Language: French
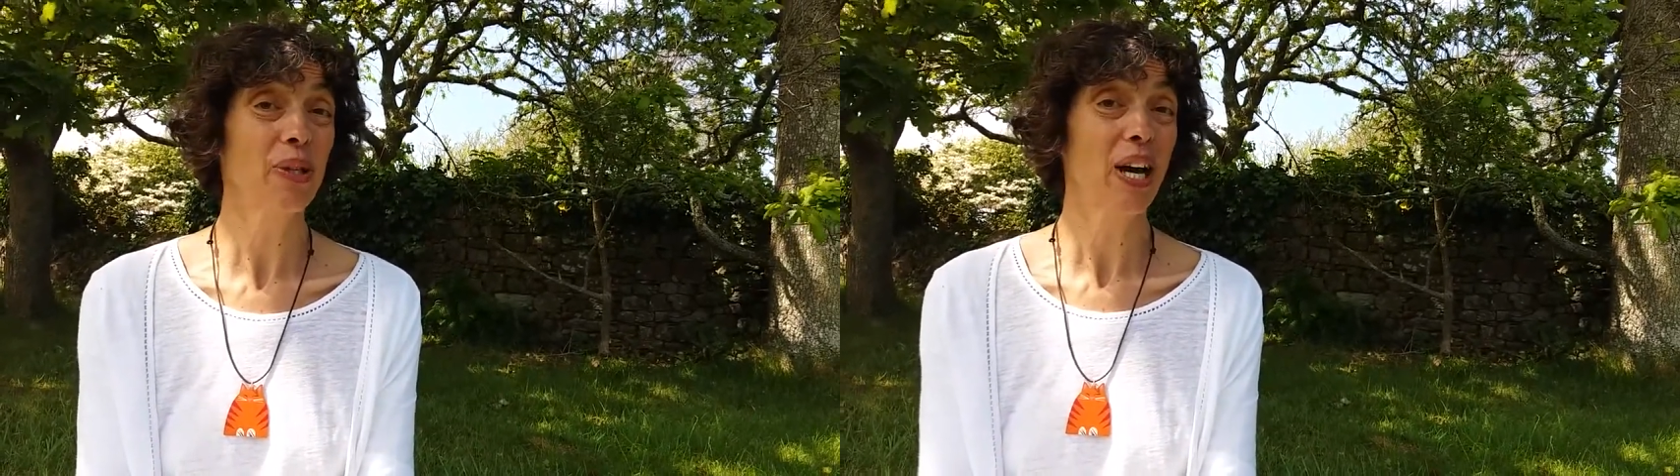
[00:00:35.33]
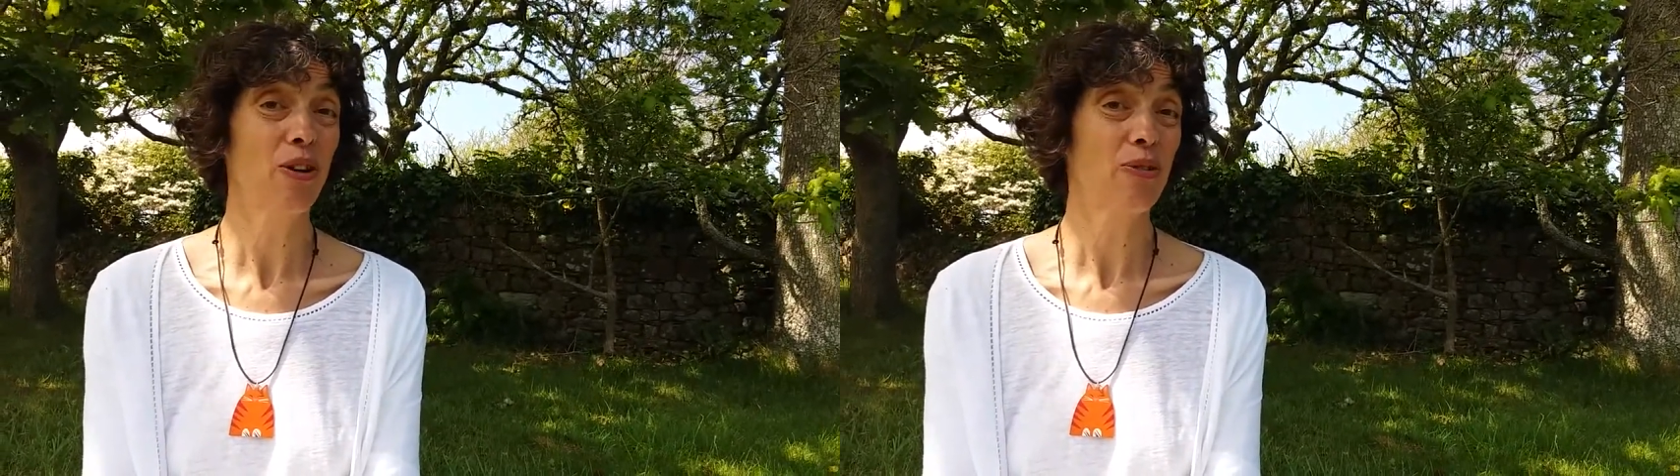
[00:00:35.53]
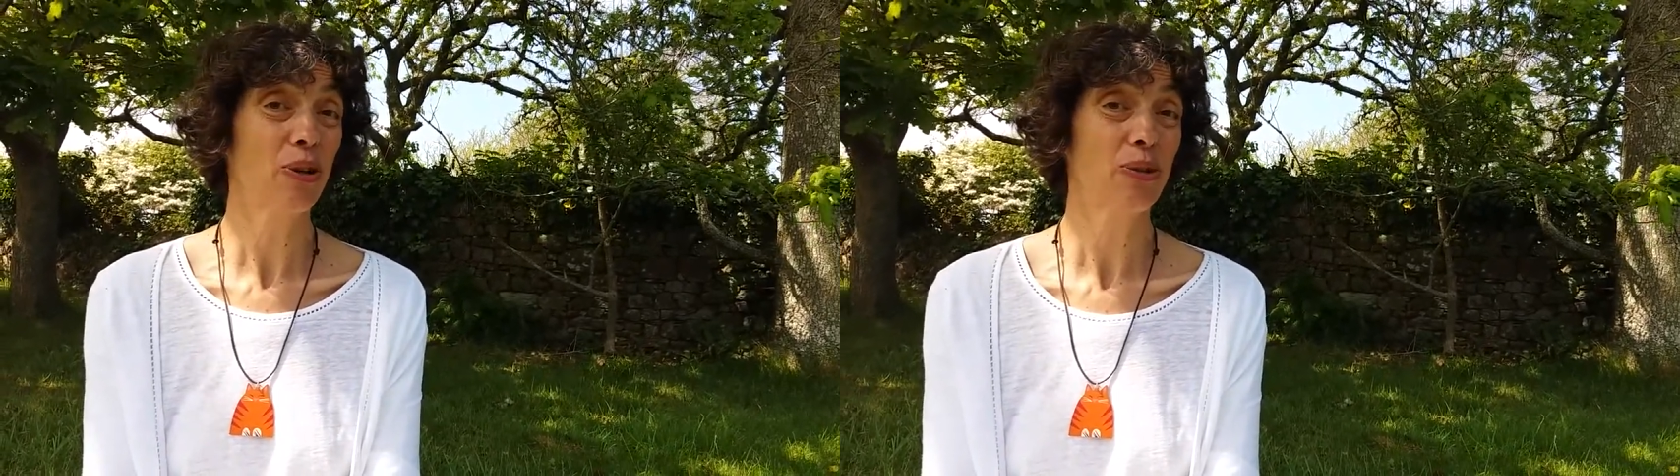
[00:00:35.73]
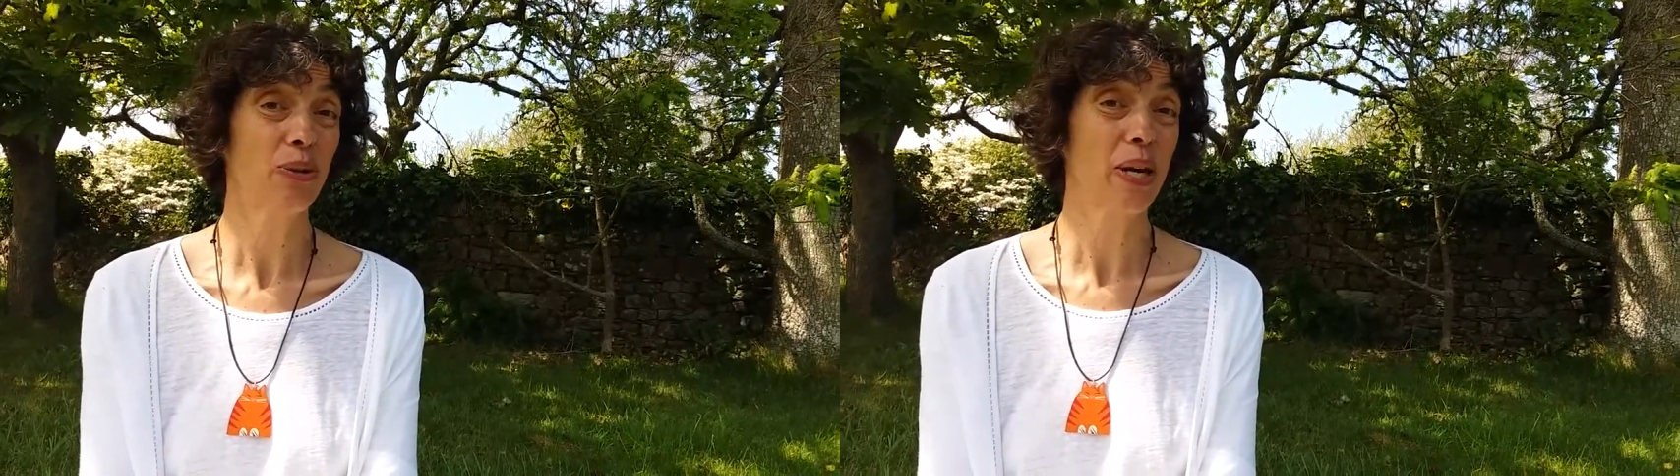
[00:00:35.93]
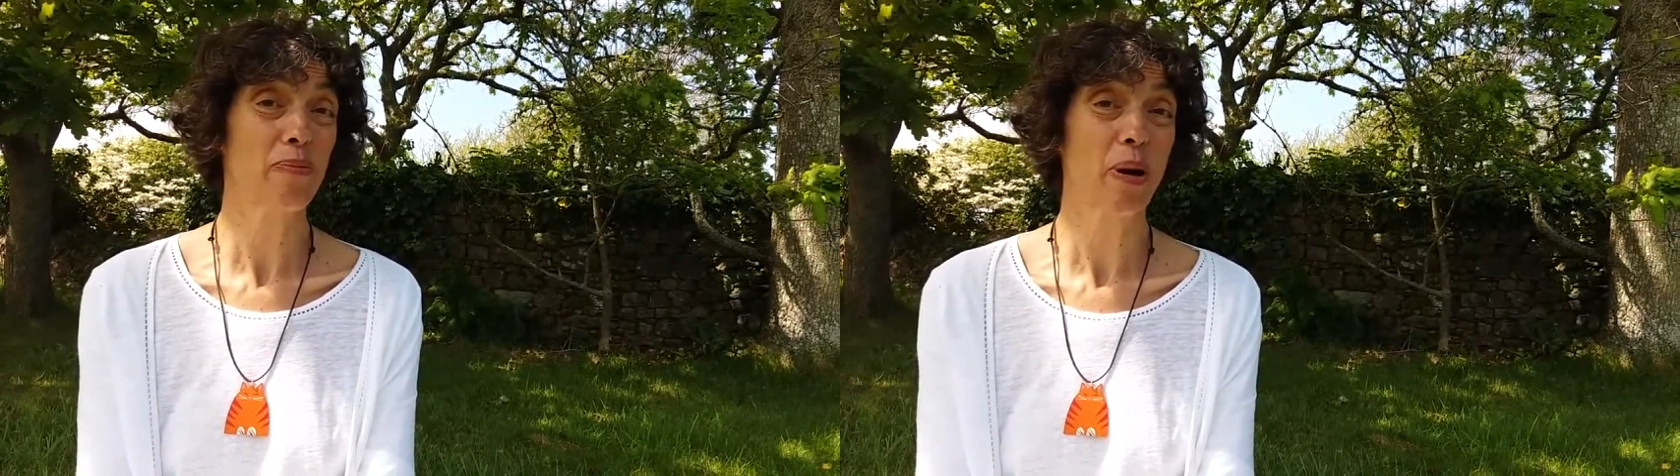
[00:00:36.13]
Carole
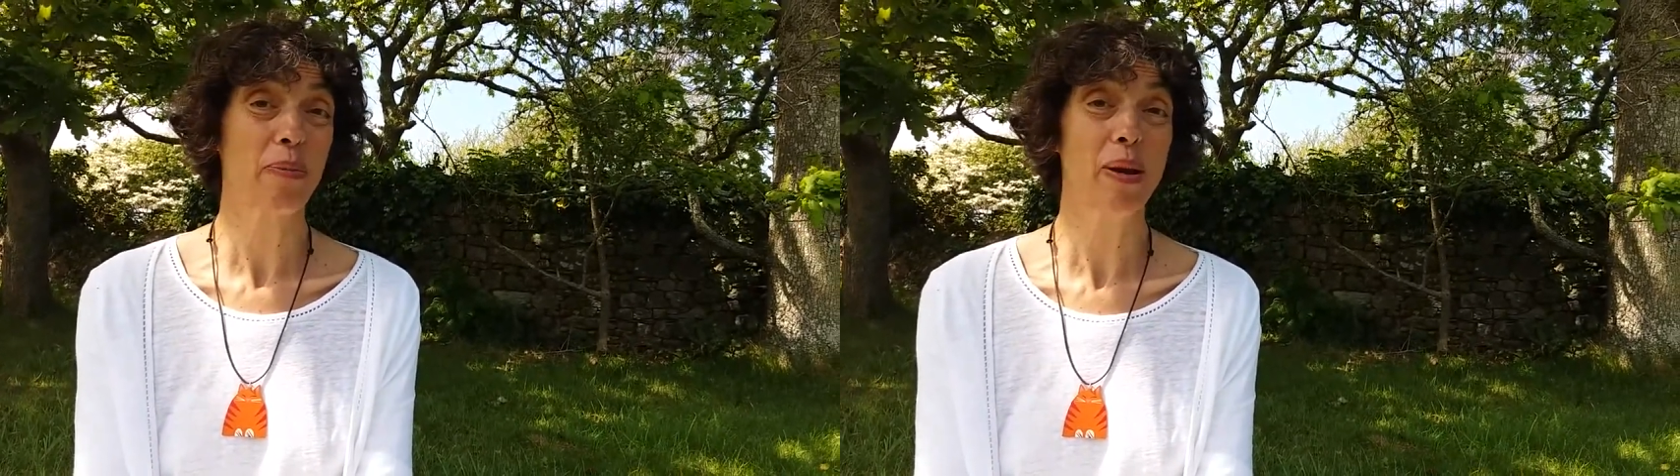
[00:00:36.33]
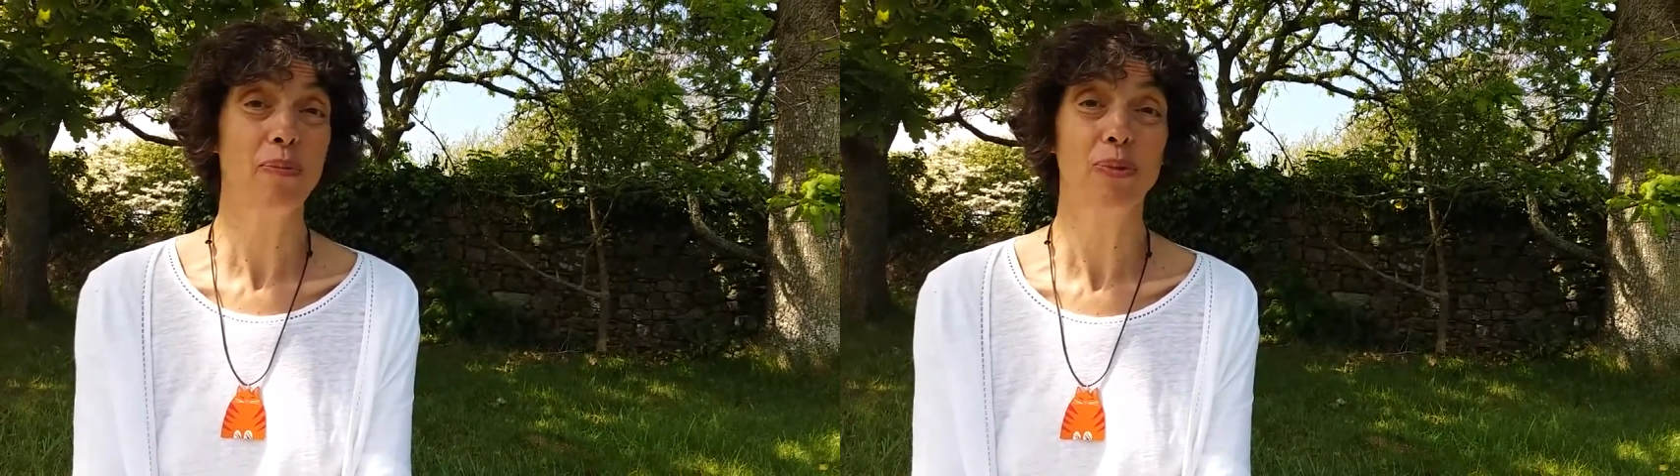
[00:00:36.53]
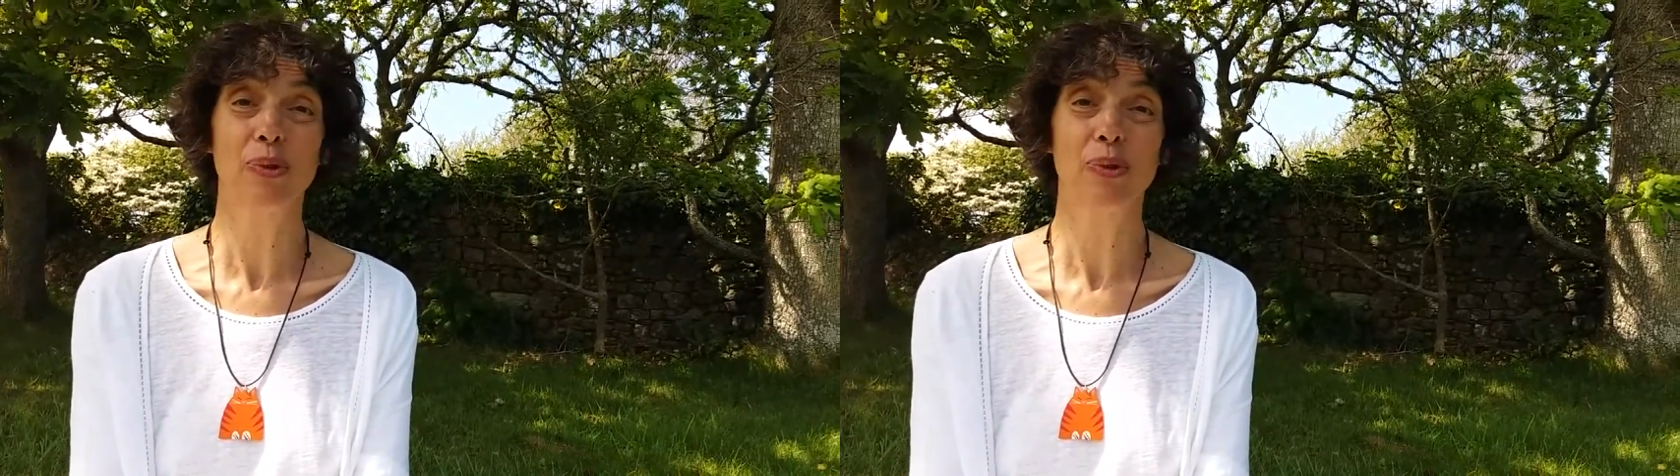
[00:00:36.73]
Fortuna et moi-même,